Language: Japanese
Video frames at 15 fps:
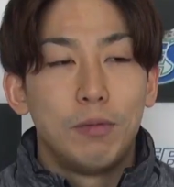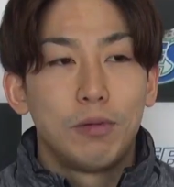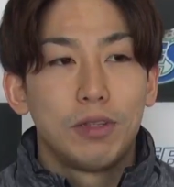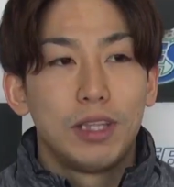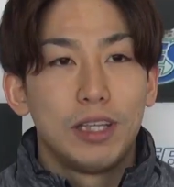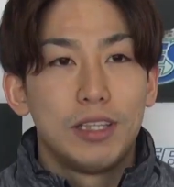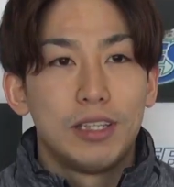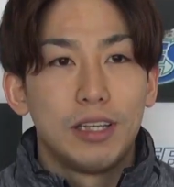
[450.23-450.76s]

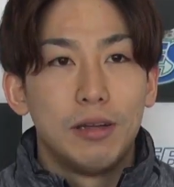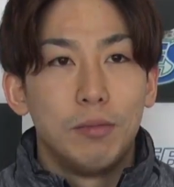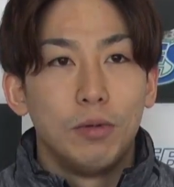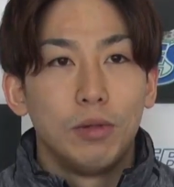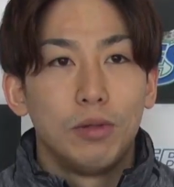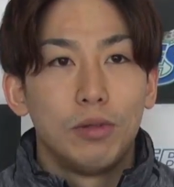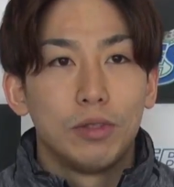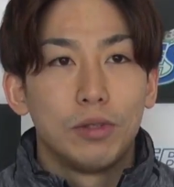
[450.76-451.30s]
僕たちが
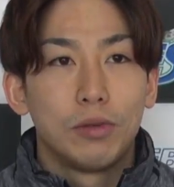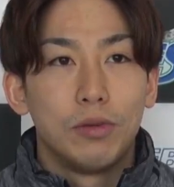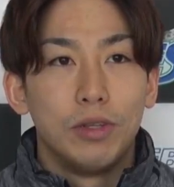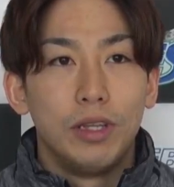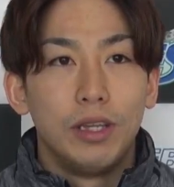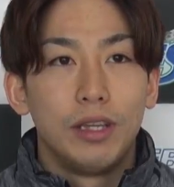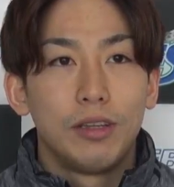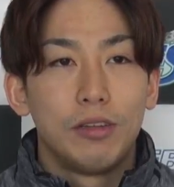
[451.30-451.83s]
もっとそこ
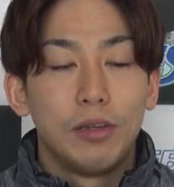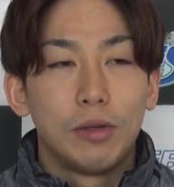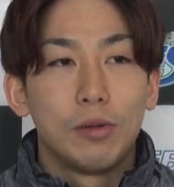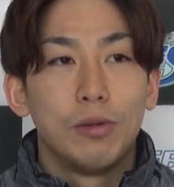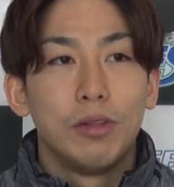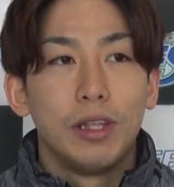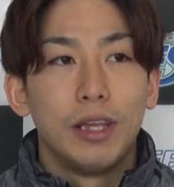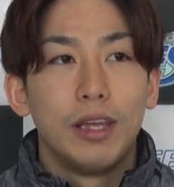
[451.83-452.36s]
に食い
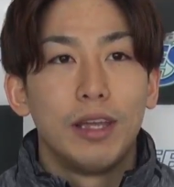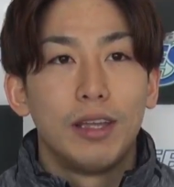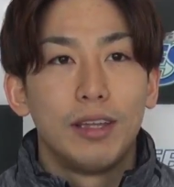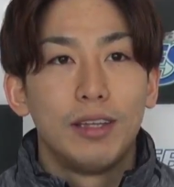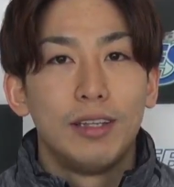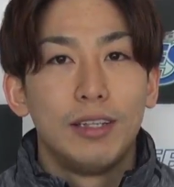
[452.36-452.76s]
込んで、